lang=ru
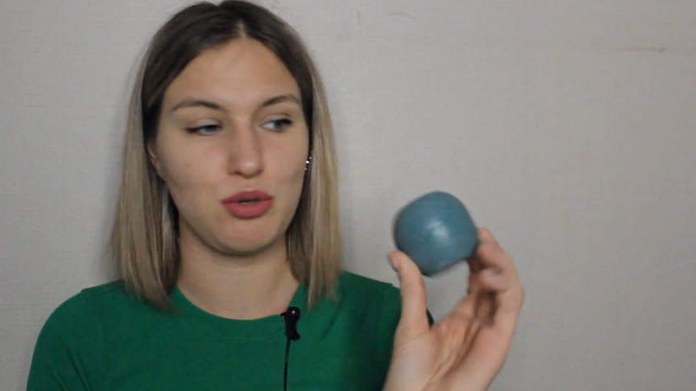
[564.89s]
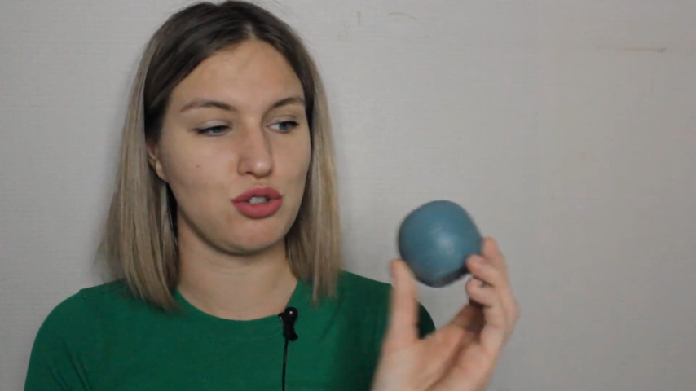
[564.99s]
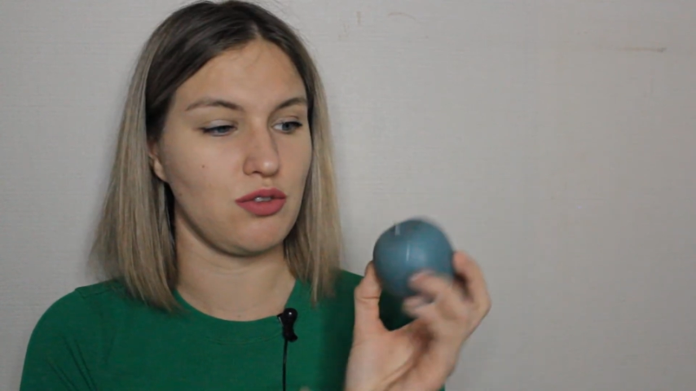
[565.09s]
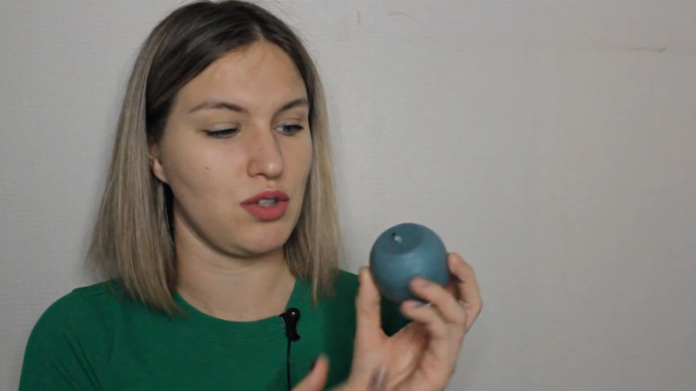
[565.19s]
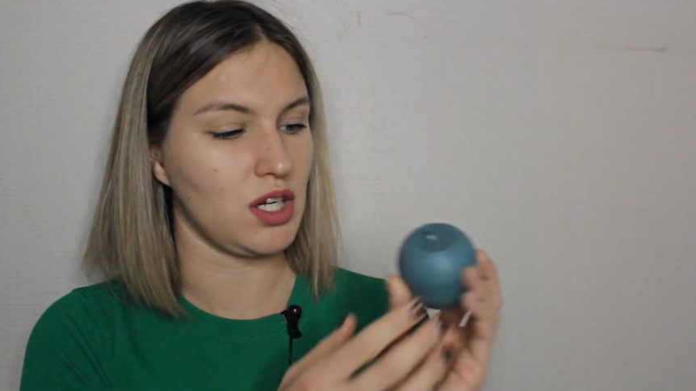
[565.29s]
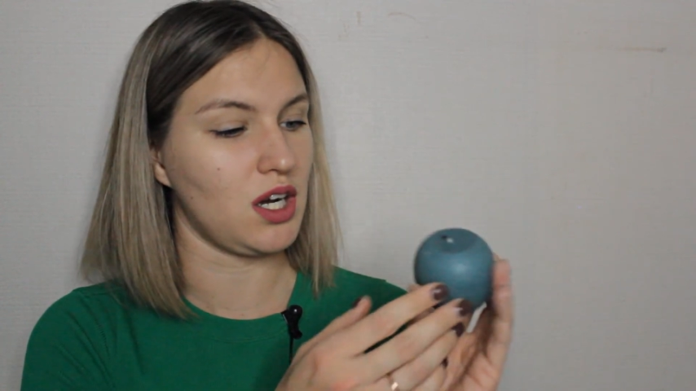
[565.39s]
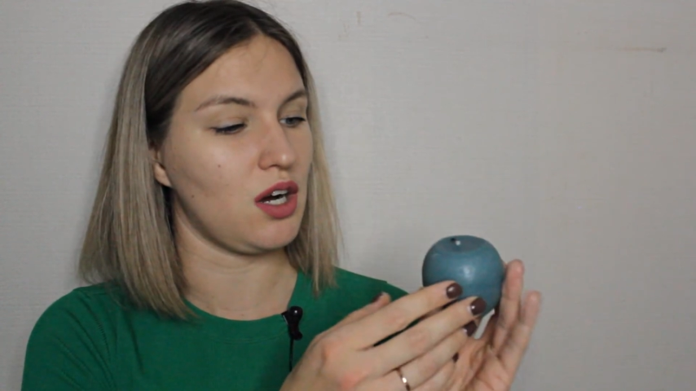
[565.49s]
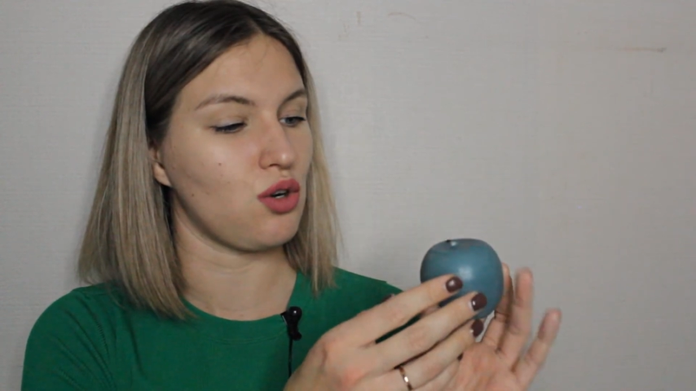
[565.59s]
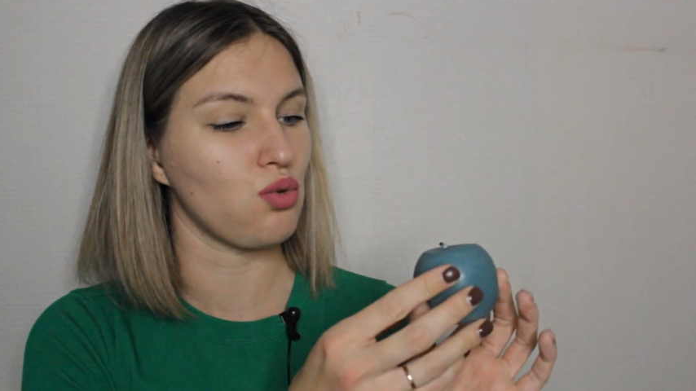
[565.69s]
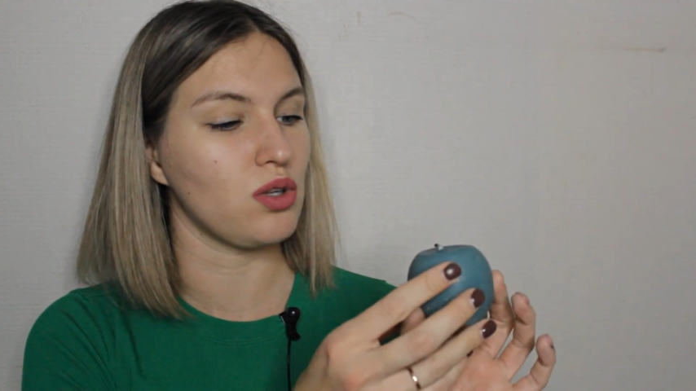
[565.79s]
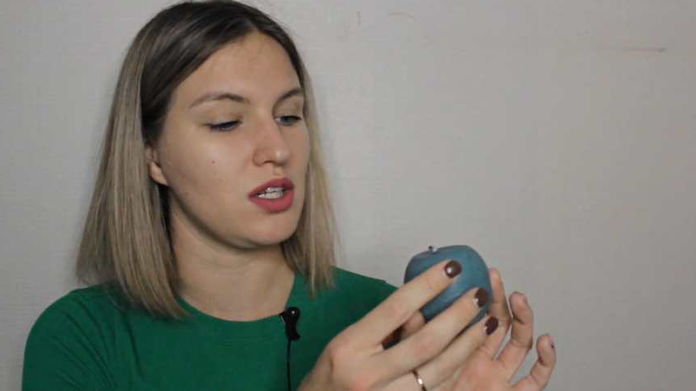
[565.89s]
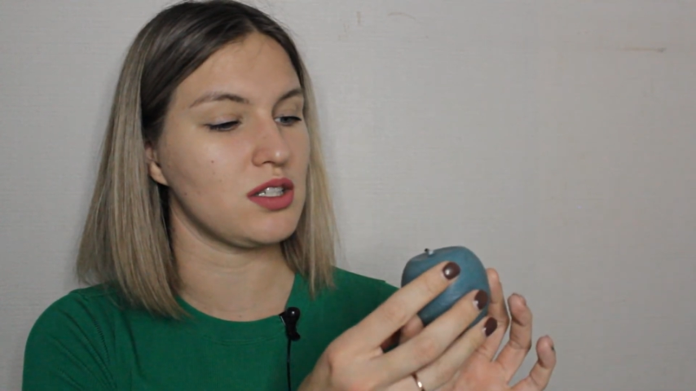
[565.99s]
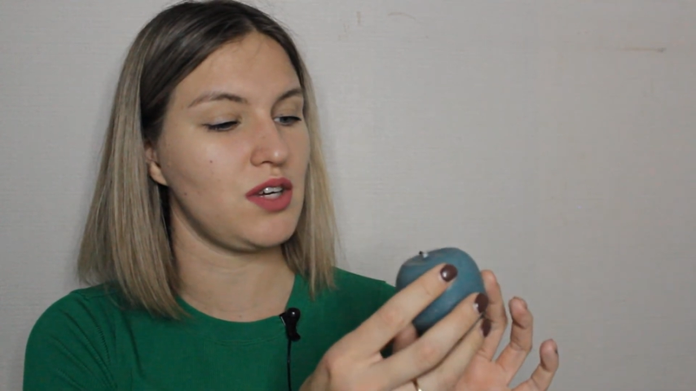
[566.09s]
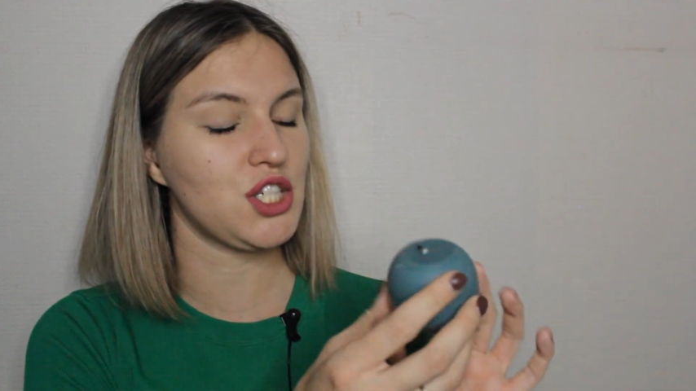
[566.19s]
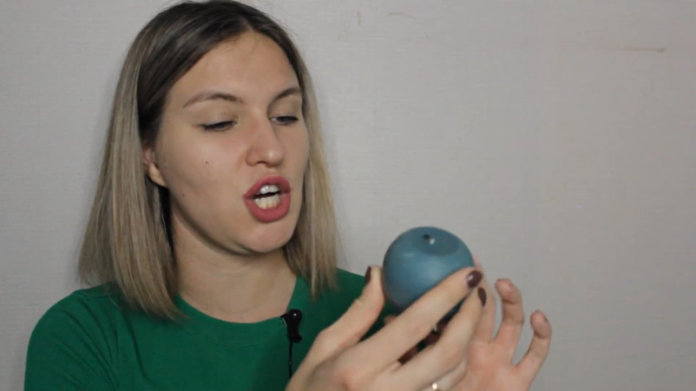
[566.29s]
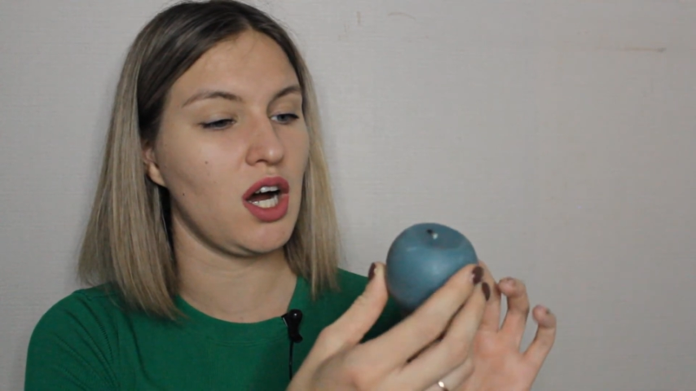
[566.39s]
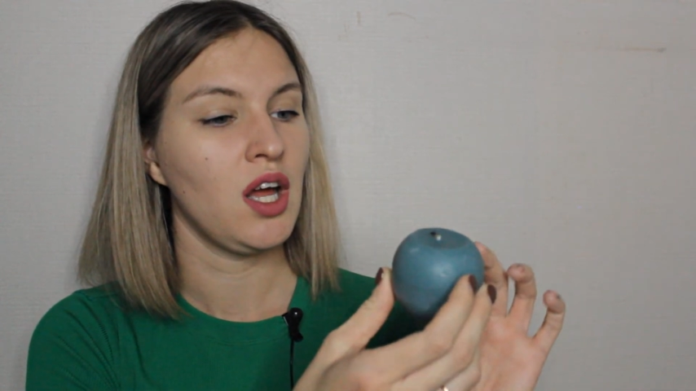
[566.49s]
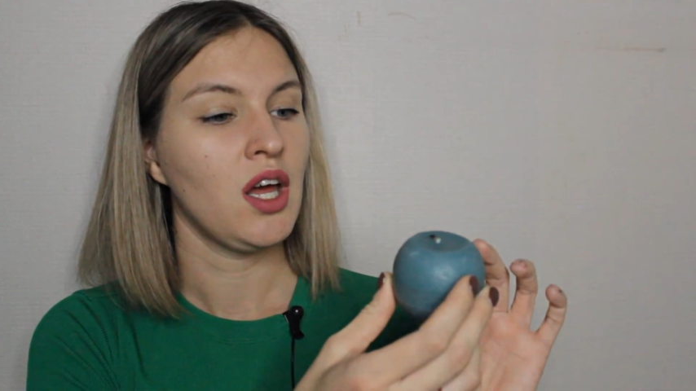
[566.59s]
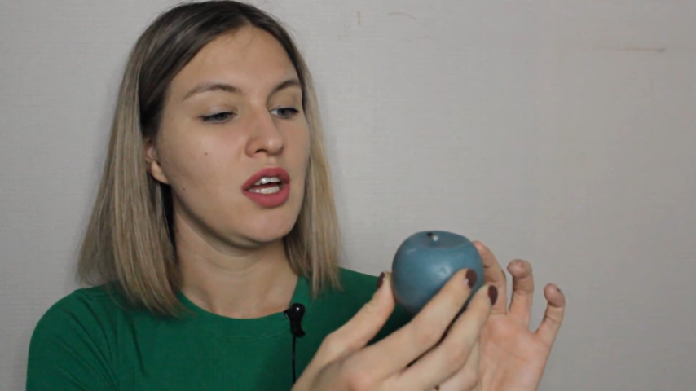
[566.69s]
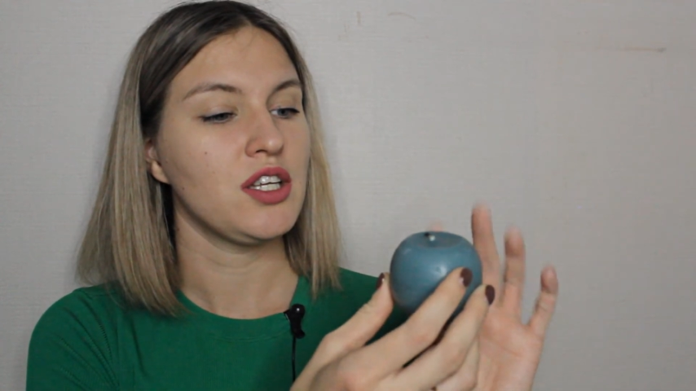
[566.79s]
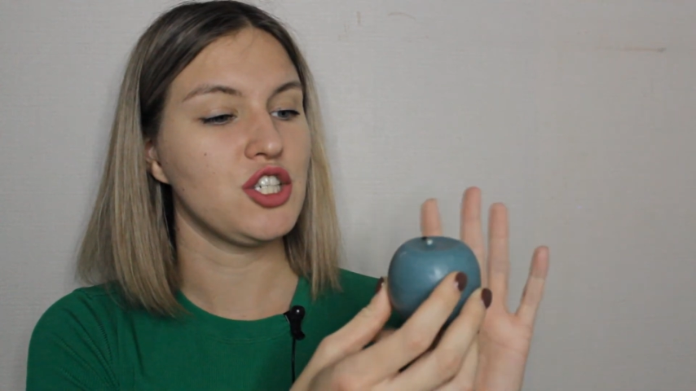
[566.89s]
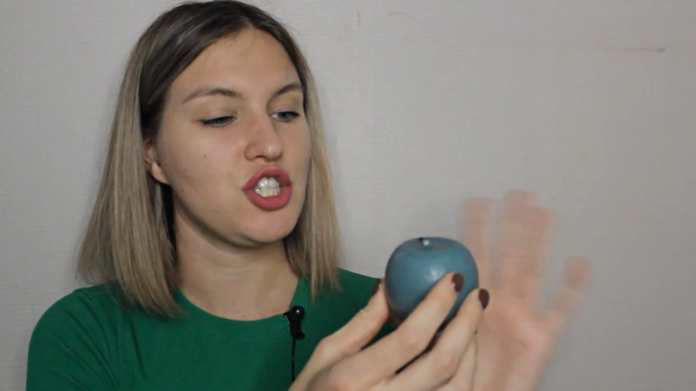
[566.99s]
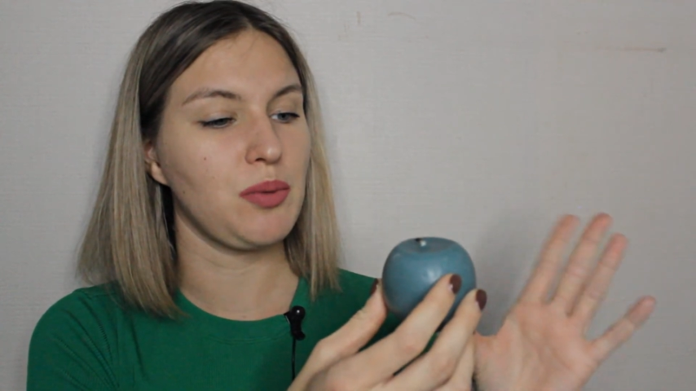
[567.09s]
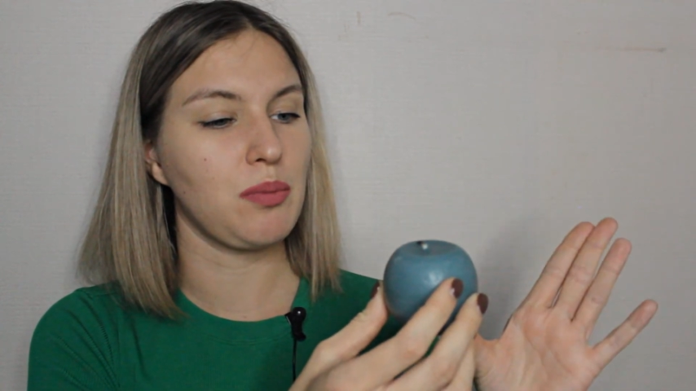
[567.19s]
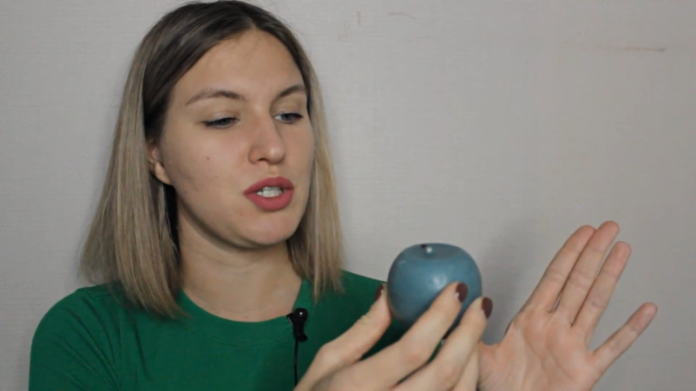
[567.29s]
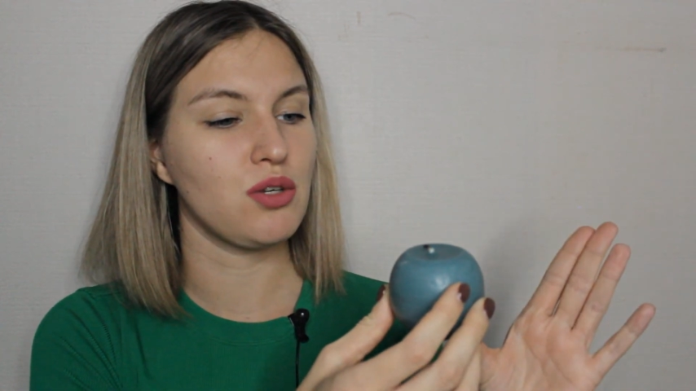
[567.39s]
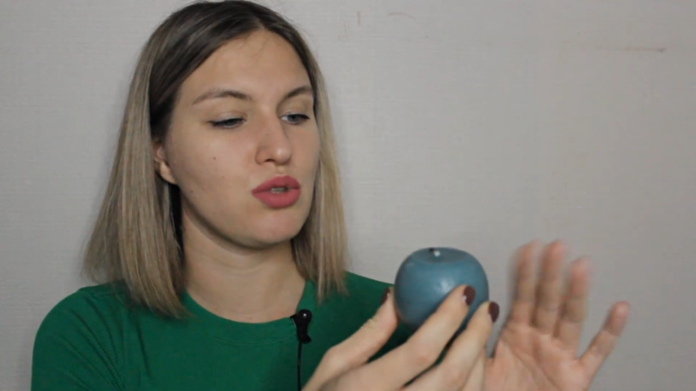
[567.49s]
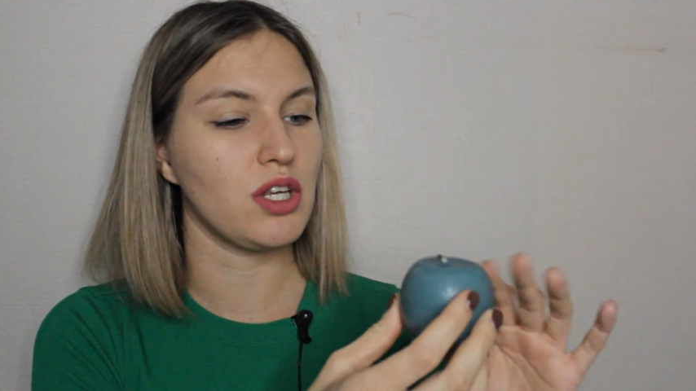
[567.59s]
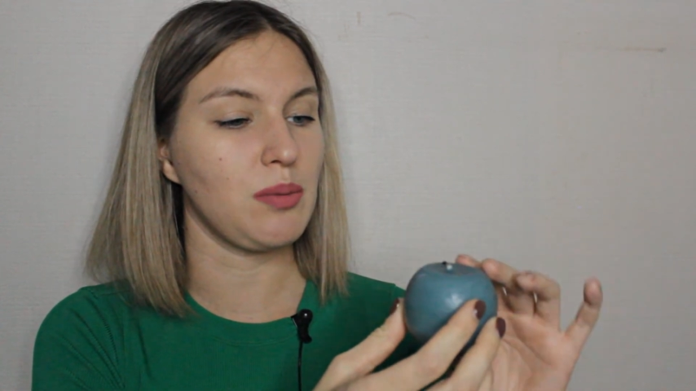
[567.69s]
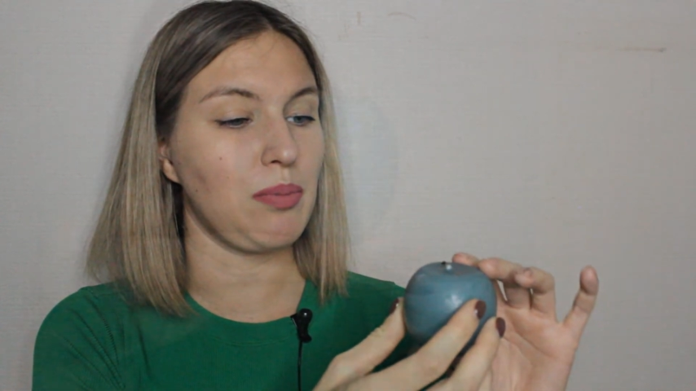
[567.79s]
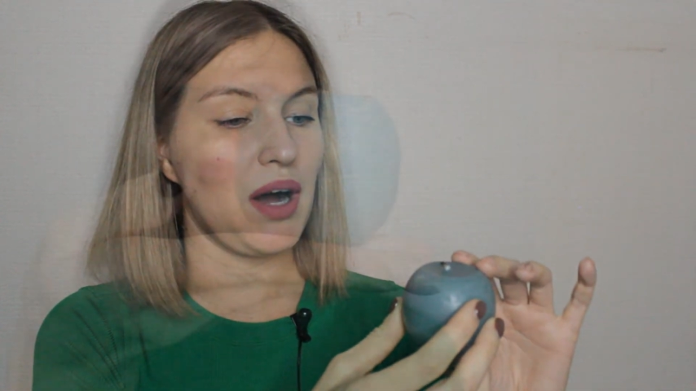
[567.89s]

Просто вот такая круглая свечка, ничем абсолютно не